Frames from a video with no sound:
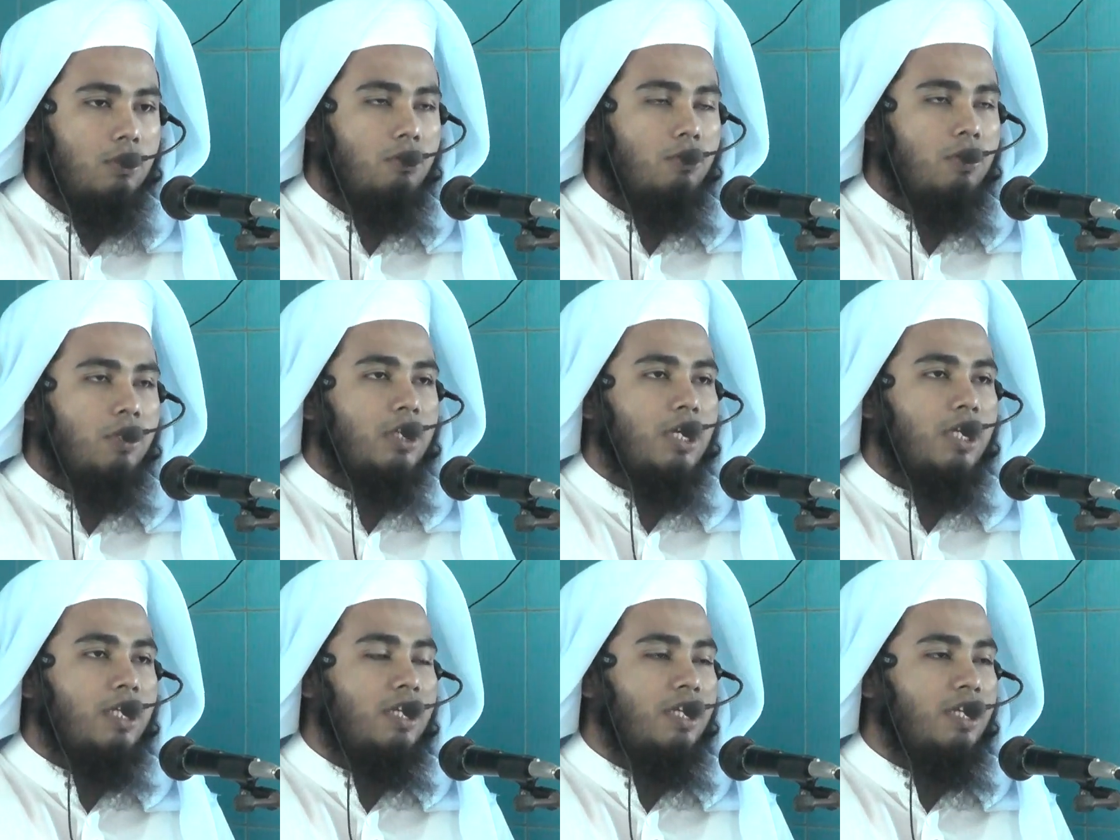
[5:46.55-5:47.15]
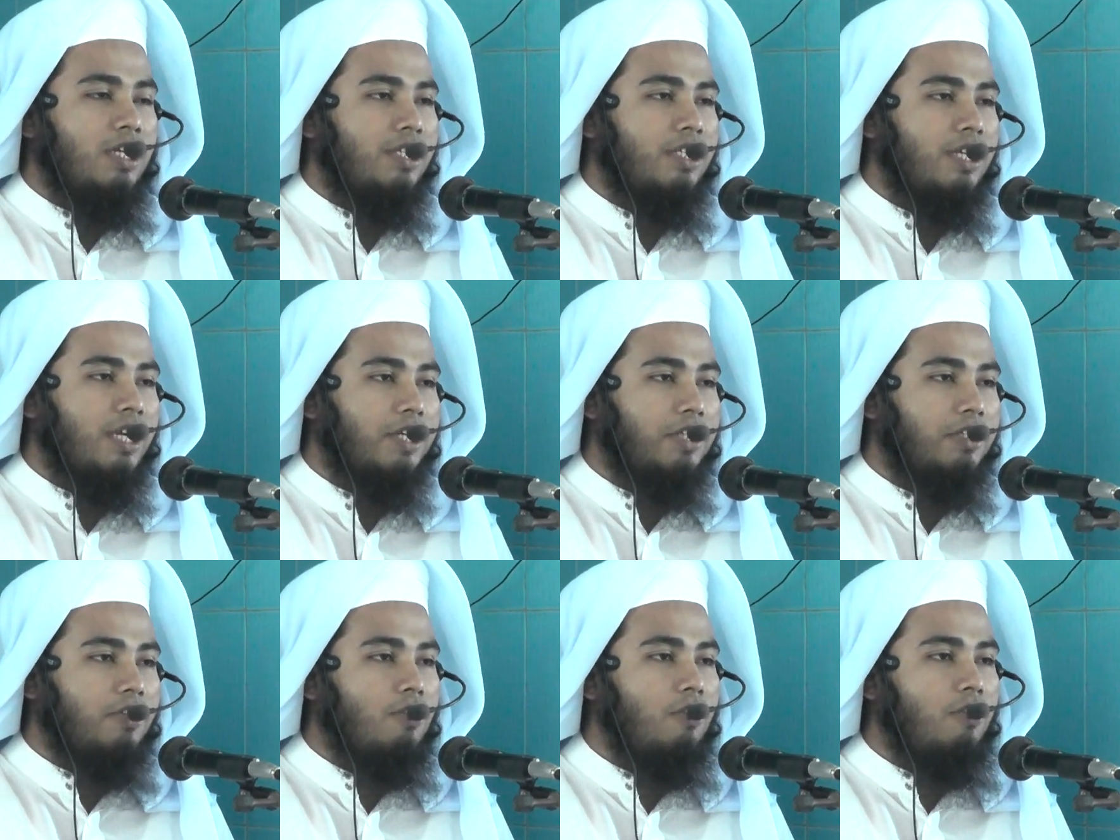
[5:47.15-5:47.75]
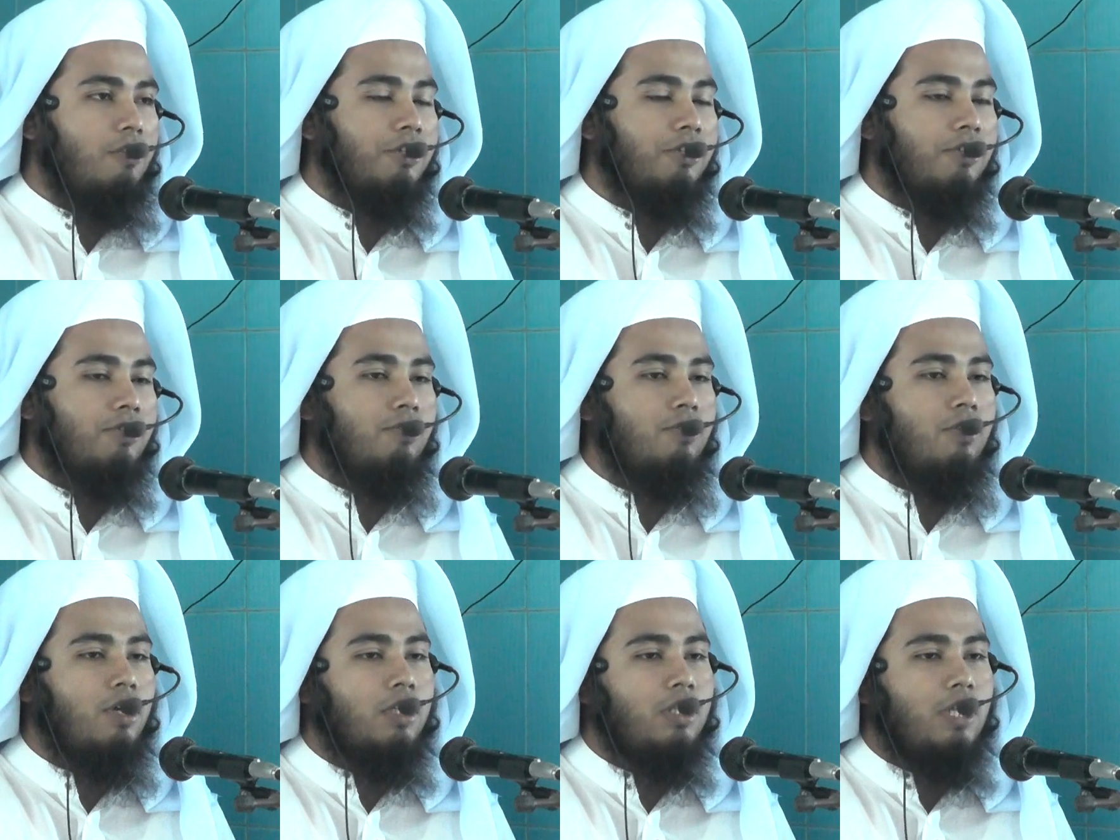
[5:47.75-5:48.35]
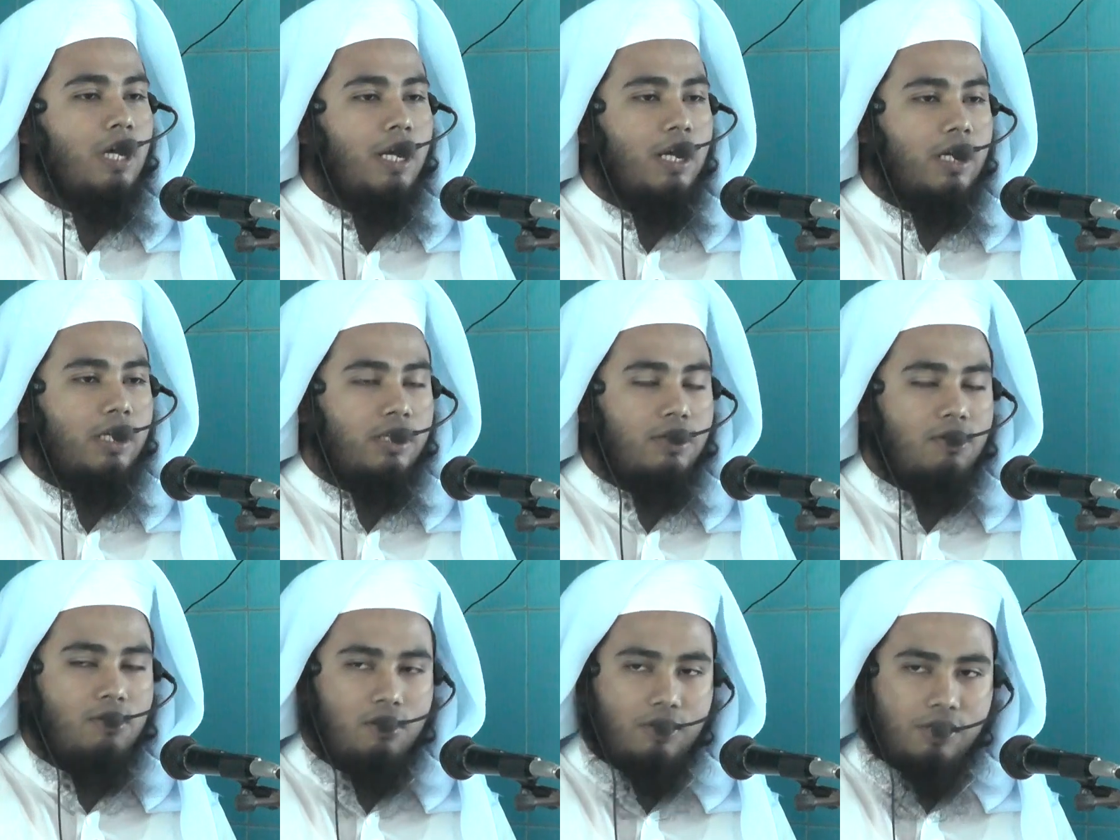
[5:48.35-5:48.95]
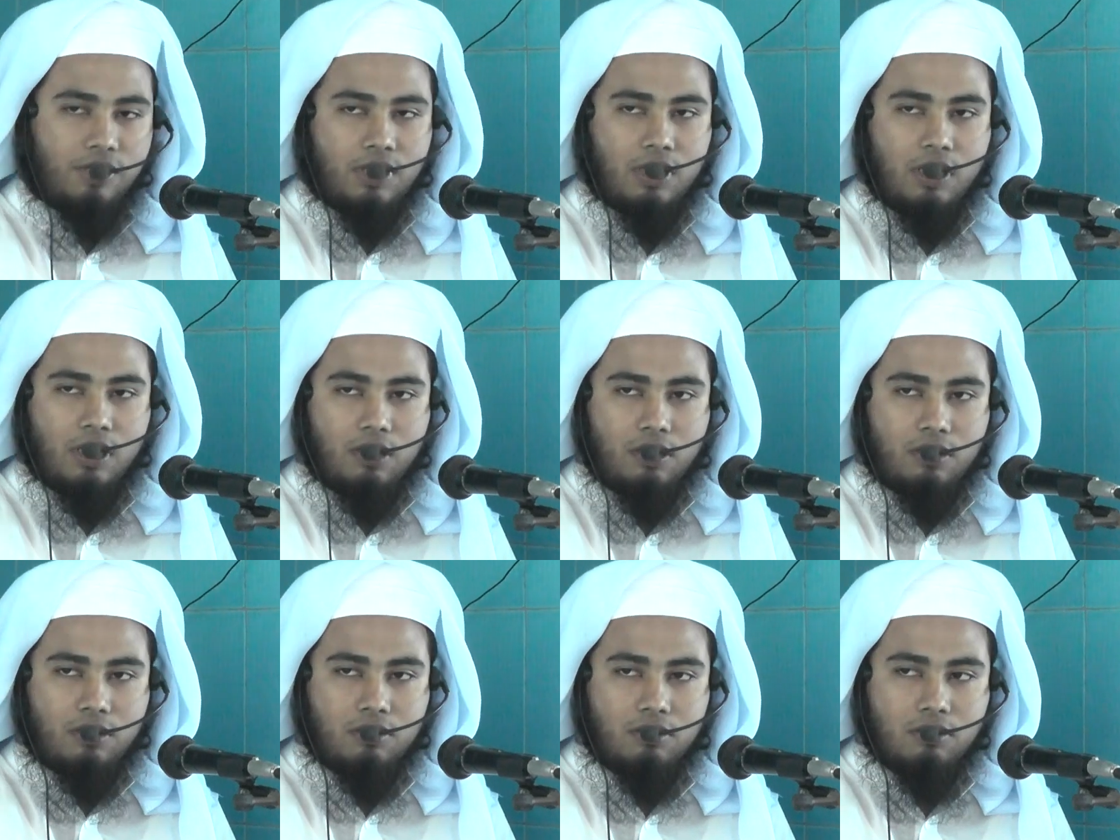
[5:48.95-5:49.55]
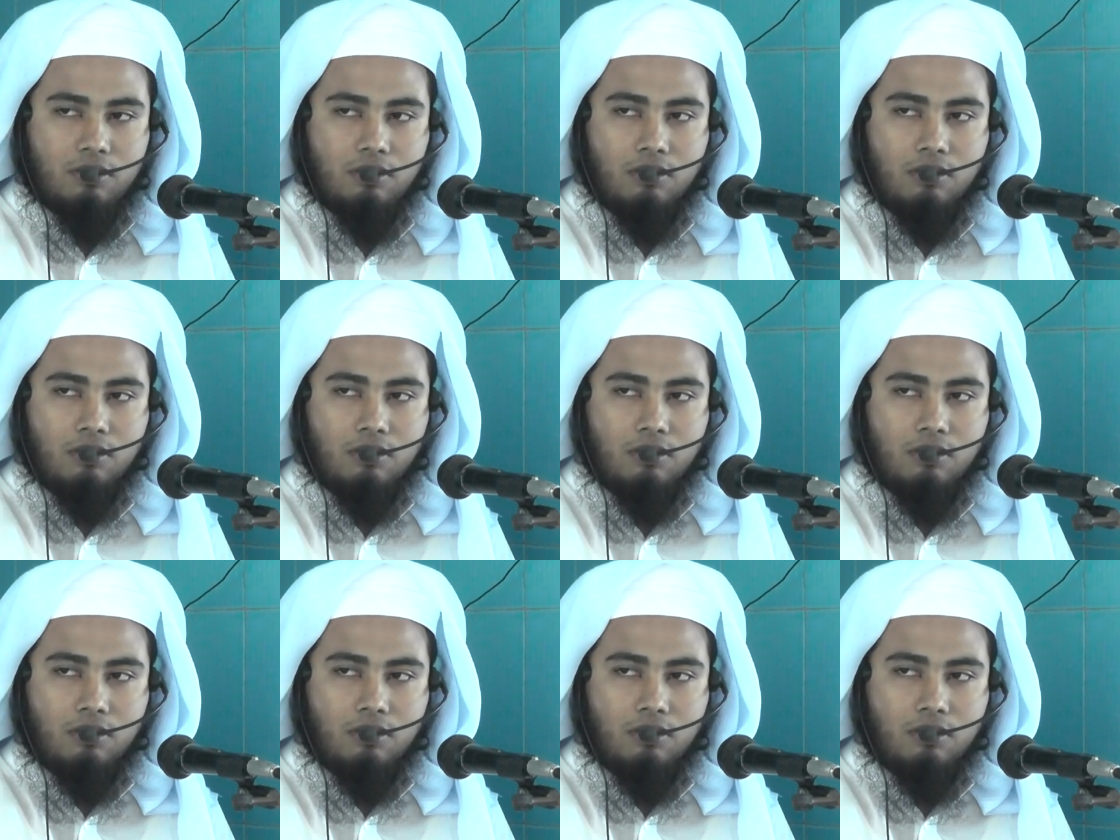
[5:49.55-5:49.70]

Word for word: দুইটা জিনিস একটা হলো সুরত আরেকটা হলো সিরত